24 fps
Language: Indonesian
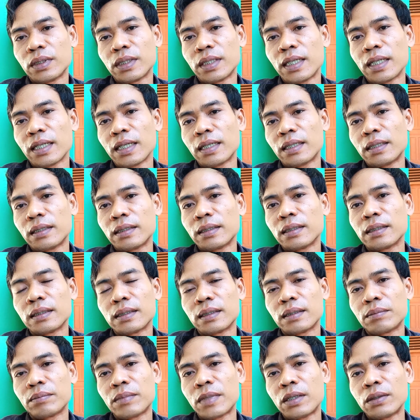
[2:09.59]
ya kan?
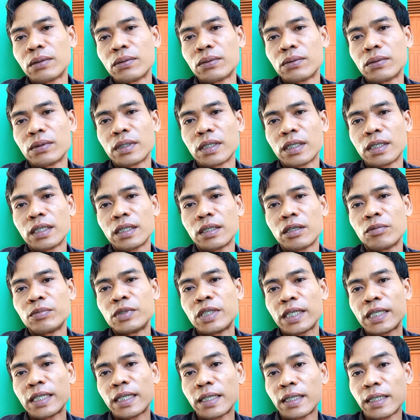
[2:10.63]
Baru ke
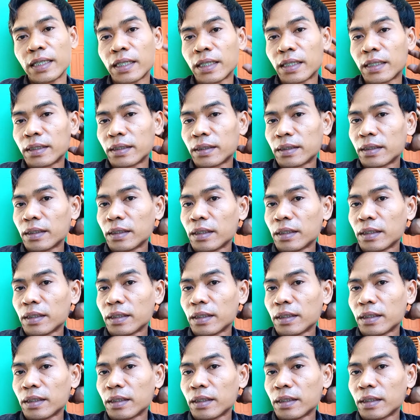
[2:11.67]
objek yang dekat.